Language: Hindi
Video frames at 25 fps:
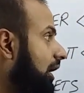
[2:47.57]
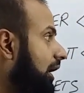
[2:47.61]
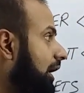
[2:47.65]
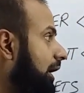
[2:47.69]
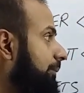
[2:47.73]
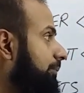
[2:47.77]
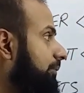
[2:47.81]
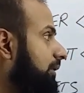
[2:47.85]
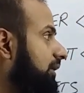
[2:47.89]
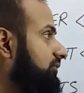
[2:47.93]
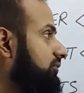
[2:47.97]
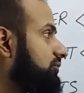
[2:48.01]

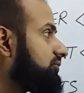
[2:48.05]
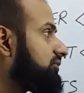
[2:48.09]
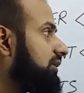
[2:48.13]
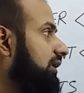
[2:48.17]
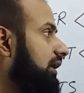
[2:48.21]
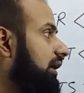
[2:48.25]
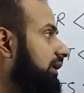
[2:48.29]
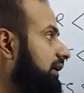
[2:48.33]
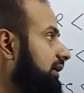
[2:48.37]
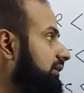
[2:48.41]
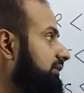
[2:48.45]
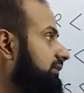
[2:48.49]
आपका जो
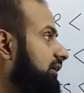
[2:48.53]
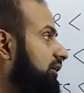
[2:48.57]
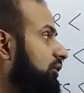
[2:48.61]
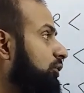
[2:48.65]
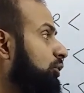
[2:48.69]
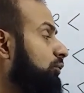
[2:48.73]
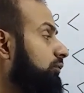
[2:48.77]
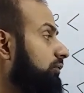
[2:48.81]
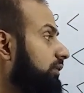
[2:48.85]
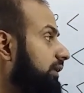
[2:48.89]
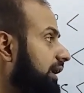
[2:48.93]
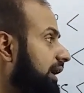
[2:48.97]
सालाना
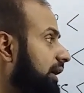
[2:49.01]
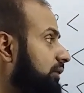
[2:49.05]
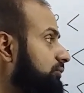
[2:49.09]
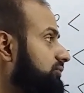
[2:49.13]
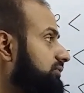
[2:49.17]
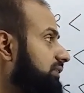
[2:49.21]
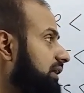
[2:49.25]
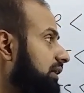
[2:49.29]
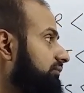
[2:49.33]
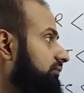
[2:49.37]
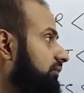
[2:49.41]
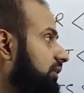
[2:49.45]
टर्नओवर है
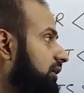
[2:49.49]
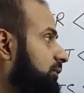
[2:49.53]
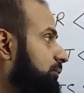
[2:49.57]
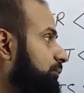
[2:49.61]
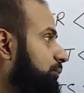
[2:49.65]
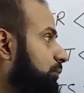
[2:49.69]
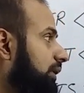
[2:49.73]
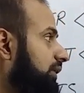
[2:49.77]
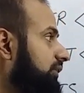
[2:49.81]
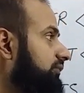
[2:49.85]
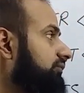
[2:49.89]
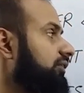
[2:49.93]
उसका
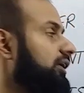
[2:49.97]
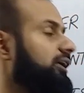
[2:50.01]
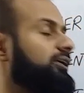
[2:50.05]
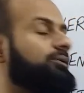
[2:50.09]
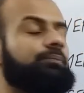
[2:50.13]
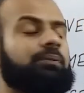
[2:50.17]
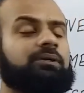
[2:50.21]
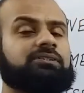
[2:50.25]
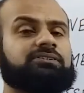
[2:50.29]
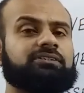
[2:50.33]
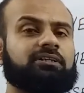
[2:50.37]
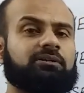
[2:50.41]

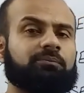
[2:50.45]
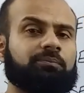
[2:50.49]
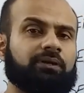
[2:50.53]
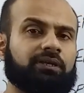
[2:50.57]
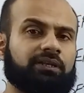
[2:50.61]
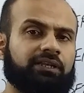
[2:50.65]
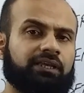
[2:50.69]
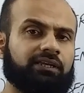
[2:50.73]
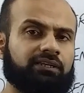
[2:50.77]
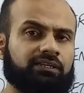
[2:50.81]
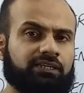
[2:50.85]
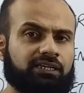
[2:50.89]
1.5 परसेंट भी
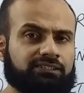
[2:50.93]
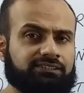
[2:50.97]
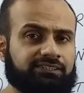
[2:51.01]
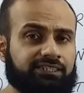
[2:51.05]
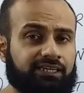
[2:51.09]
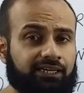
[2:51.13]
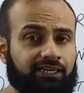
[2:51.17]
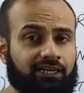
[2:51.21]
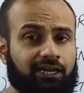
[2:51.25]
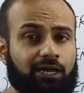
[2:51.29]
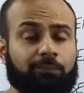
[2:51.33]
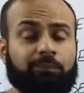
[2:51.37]
ले लिया
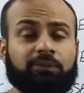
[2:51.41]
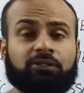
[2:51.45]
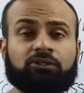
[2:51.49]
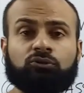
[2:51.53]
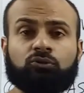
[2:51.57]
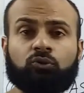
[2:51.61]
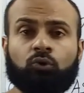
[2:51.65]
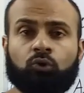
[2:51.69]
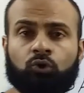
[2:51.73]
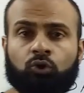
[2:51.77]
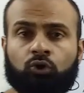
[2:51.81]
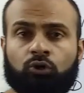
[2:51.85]
जाएगा अब इन
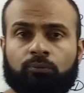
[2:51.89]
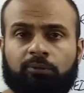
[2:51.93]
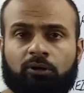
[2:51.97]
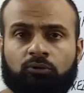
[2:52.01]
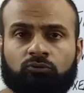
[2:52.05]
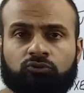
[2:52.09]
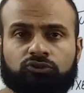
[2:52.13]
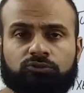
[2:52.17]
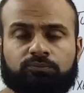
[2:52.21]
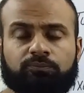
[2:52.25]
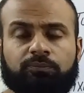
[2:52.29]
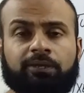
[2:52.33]
दोनों
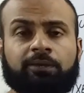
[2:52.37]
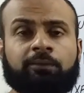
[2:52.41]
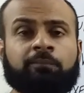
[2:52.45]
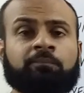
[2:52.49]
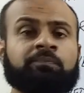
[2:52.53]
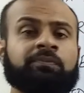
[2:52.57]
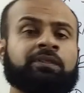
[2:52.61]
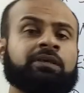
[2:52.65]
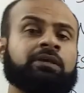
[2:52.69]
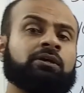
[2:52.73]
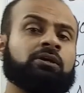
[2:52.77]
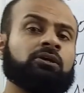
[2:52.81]
अमाउंट्स
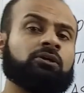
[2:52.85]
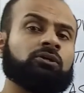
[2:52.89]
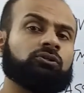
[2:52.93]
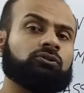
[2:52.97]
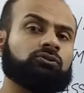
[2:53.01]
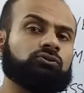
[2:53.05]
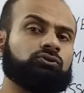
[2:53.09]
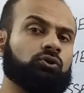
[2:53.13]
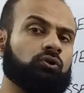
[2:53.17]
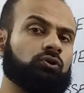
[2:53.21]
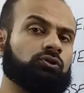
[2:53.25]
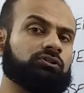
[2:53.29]
में
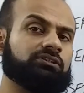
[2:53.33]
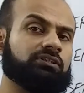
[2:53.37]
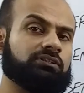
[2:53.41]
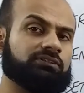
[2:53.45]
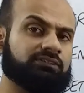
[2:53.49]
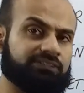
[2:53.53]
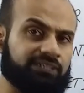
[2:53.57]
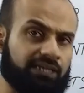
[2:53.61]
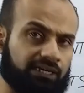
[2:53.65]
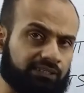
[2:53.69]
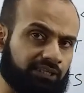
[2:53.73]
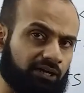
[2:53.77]
जो
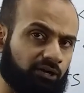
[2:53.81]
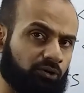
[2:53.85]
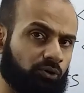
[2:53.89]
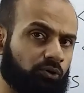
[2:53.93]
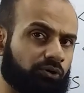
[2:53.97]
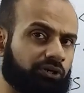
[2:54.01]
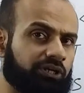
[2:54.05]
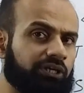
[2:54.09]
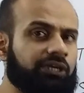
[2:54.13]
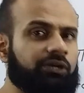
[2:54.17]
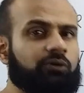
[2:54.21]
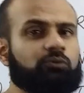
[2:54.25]
ज़्यादा
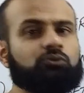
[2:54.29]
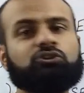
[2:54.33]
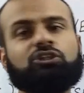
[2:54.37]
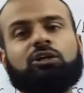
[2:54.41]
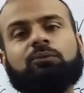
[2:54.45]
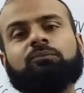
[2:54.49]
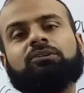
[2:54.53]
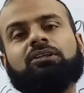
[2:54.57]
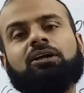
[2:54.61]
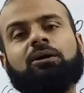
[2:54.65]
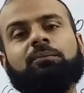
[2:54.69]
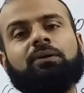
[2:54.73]
होगी उसके
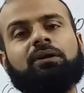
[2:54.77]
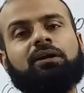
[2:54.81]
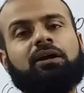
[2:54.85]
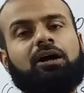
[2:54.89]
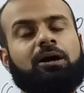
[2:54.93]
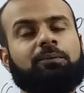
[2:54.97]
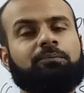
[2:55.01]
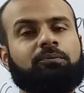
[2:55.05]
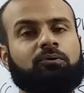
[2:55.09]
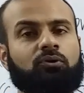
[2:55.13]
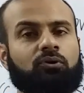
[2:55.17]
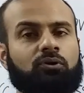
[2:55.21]
मुताबिक
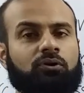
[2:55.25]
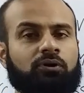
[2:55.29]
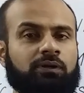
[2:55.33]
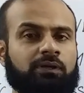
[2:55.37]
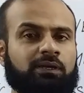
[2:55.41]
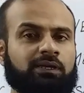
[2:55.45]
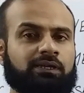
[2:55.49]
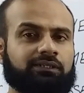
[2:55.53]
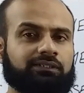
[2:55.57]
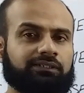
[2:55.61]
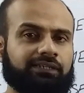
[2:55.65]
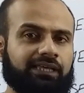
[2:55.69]
आपको
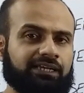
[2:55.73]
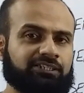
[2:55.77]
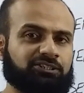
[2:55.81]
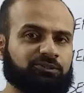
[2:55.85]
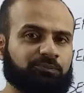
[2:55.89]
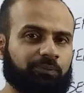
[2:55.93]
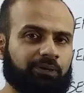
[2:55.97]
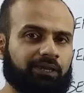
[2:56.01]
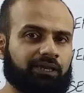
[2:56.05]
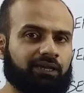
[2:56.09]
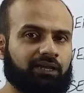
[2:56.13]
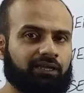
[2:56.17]
टैक्स
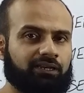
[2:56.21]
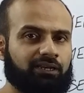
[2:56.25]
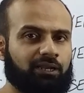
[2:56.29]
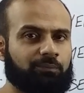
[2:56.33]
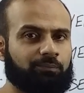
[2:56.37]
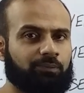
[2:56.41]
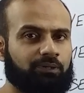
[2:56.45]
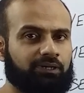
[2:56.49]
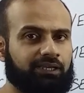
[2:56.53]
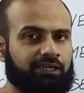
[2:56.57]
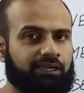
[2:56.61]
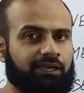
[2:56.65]
पे करना
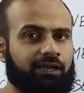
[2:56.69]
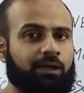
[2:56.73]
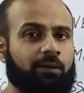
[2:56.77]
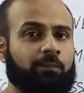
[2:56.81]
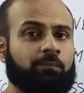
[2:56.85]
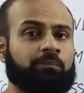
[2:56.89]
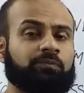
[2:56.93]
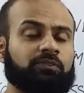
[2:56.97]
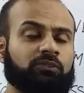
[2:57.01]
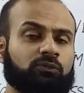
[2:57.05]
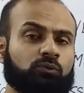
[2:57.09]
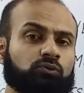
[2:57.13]
पड़ेगा
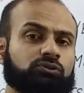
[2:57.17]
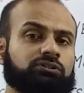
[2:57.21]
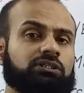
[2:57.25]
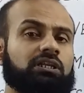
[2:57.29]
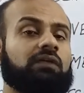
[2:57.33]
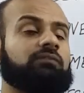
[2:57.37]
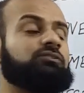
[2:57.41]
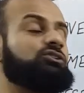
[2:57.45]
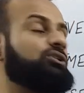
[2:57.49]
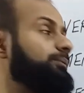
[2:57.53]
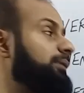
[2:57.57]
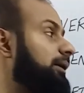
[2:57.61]
दूसरे
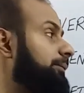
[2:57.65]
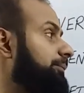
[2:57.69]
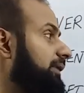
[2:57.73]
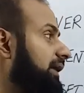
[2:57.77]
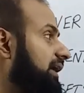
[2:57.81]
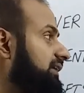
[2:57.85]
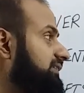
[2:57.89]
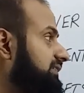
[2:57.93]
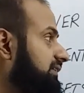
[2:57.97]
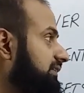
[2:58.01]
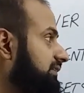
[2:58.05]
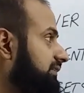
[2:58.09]
लफ्ज़ों में आप
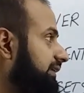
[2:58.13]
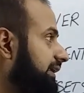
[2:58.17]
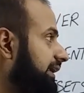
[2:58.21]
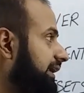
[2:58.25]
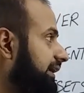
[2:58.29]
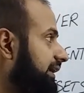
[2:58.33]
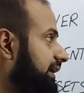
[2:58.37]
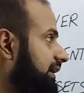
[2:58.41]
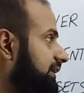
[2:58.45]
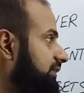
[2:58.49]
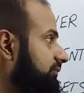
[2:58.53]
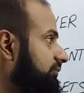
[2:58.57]
कह सकते
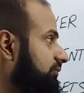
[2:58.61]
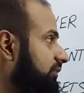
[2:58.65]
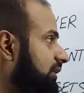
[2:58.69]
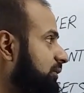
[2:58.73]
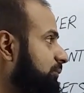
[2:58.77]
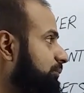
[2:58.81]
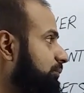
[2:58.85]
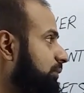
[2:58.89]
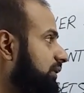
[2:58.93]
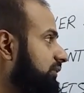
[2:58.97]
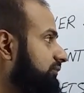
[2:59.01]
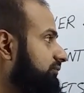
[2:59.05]
हैं कि जो
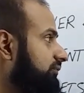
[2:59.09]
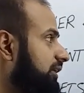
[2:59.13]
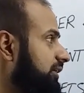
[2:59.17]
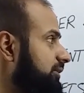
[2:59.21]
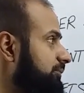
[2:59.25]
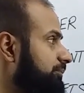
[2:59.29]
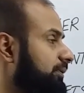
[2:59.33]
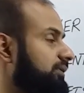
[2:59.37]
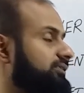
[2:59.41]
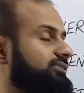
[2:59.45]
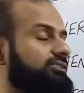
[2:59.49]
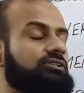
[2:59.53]

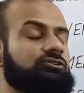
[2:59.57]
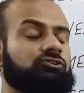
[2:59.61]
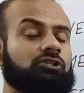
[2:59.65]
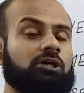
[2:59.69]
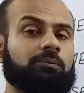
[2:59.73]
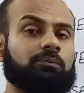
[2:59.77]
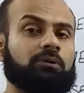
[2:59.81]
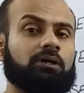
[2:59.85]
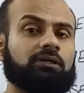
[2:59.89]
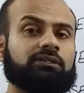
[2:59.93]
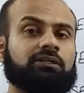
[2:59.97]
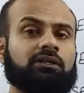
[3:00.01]
1.5 परसेंट जो
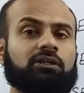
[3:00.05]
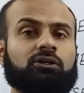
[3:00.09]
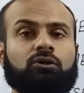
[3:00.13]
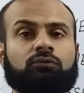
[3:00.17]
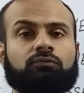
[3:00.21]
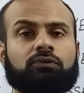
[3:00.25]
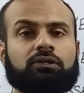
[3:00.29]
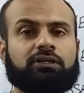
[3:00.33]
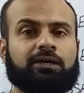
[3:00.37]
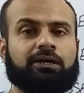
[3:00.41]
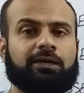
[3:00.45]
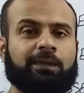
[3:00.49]
आपका
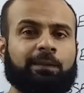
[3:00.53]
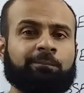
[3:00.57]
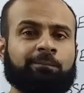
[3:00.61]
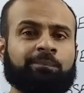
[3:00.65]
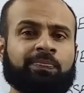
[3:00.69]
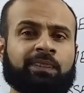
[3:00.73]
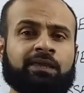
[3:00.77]
टर्नओवर का है